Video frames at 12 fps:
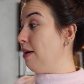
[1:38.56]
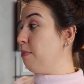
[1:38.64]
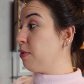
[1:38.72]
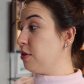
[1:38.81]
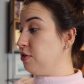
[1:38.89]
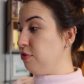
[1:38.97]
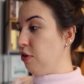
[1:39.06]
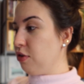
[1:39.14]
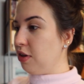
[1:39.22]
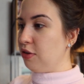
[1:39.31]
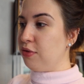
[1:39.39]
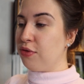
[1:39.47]
Vai pôr de
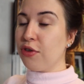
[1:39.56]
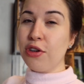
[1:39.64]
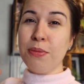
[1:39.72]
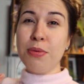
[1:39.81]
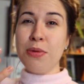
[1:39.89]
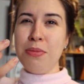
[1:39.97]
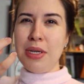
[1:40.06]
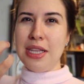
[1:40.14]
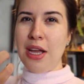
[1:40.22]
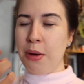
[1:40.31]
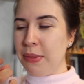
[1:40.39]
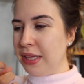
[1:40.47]
volta no forno pro brie
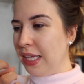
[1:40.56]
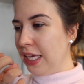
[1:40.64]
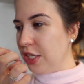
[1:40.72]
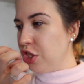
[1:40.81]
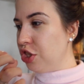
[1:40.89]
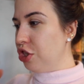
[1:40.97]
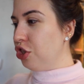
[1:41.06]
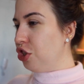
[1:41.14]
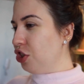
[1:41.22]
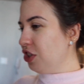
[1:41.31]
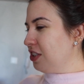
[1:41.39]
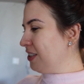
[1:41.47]
dar uma
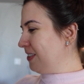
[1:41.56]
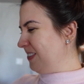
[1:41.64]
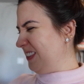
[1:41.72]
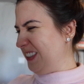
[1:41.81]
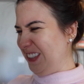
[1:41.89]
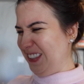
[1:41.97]
derretidinha.